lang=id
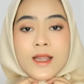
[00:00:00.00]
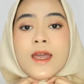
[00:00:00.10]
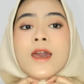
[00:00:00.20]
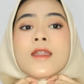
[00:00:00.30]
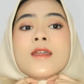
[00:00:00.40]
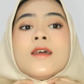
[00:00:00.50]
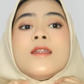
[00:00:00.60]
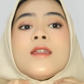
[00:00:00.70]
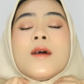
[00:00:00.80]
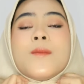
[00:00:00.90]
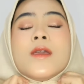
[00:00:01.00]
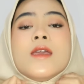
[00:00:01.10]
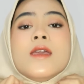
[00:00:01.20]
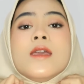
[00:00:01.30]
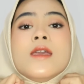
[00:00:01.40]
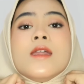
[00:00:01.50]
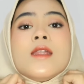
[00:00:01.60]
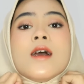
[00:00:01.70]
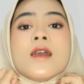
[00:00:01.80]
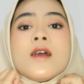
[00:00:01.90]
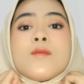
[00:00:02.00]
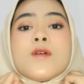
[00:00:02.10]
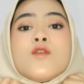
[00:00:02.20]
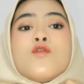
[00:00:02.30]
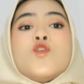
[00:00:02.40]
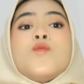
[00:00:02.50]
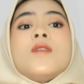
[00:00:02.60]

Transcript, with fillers: lehernya dirapihin agar menutup